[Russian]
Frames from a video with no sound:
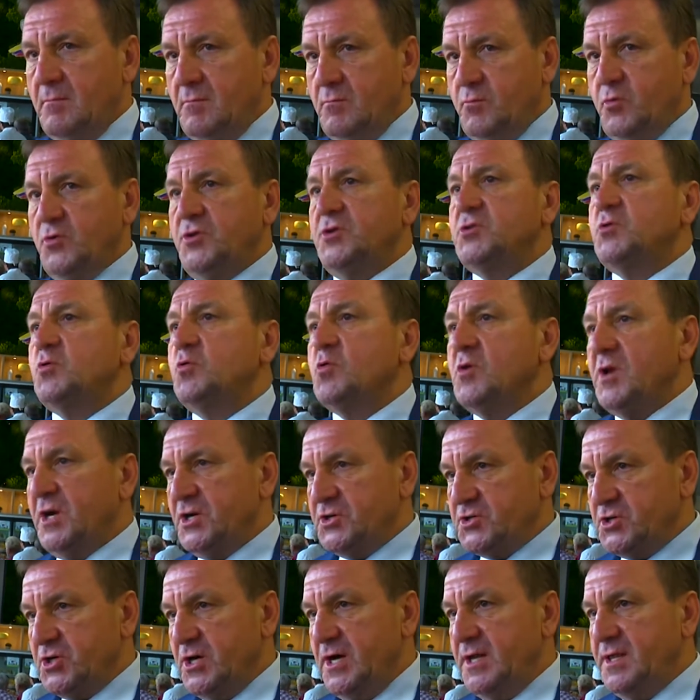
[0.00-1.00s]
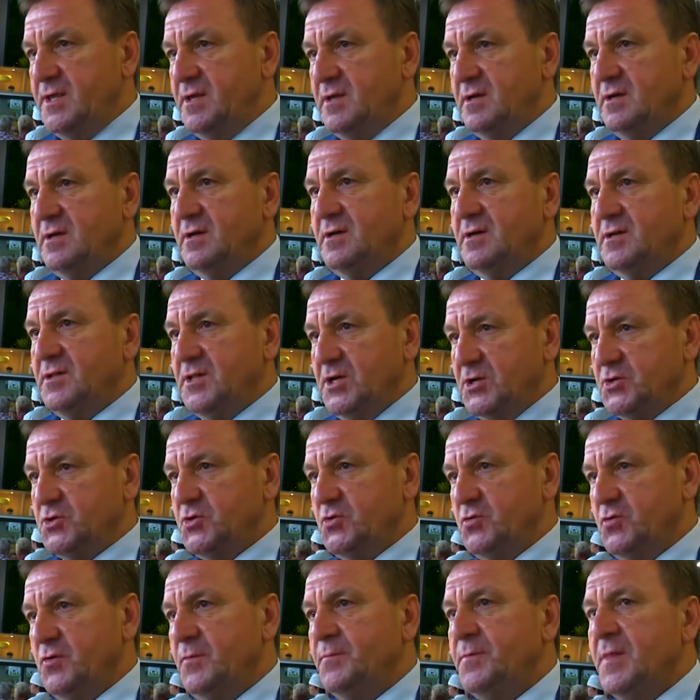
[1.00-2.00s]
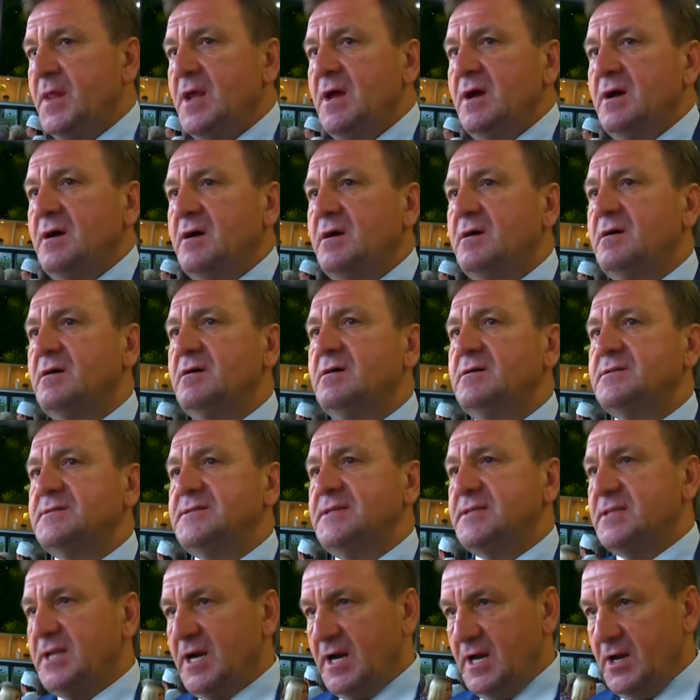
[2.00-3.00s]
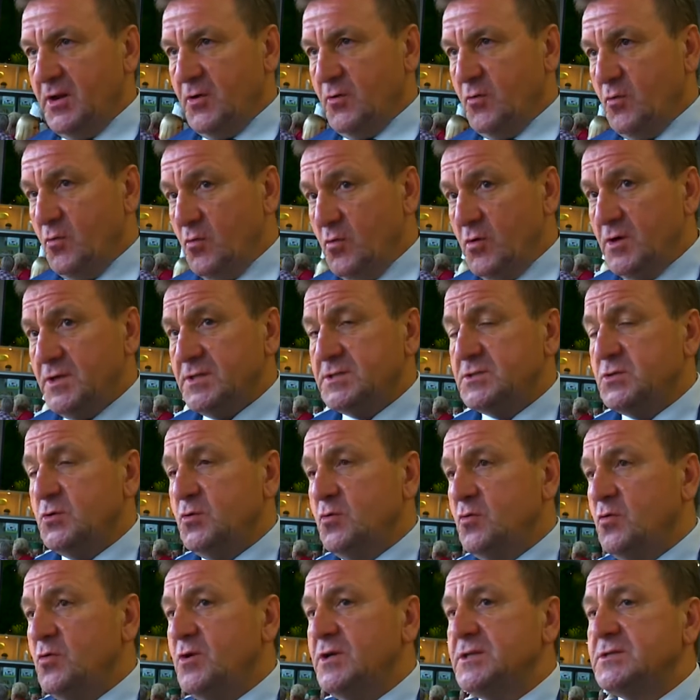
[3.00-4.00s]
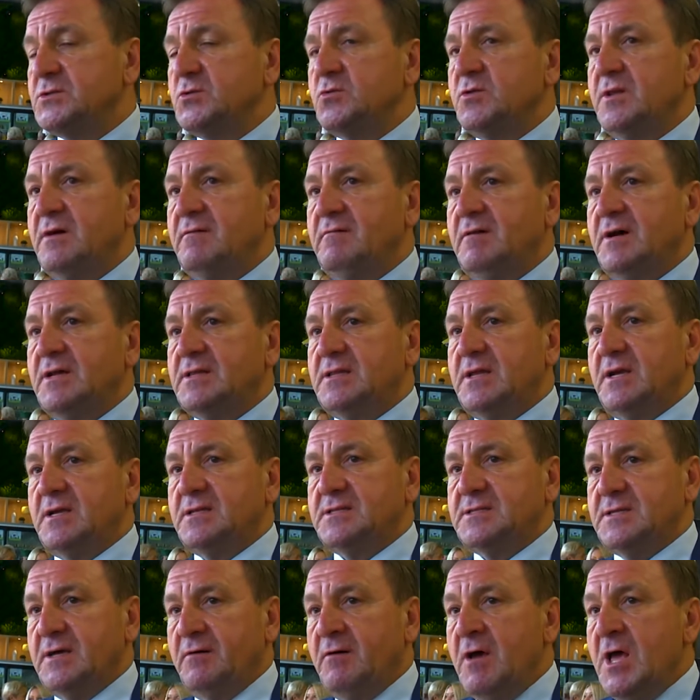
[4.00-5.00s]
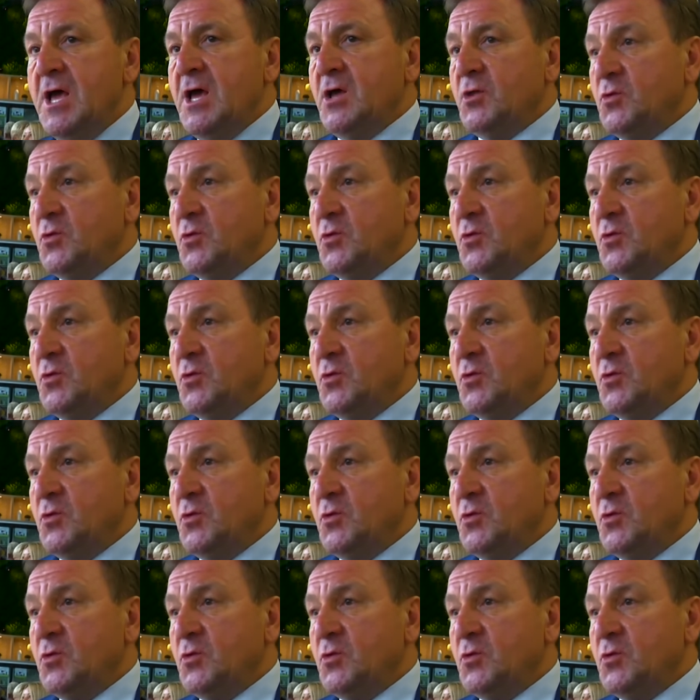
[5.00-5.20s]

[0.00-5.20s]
будет украшать э, нашу центральную улицу, улицу Даватор, торговцев.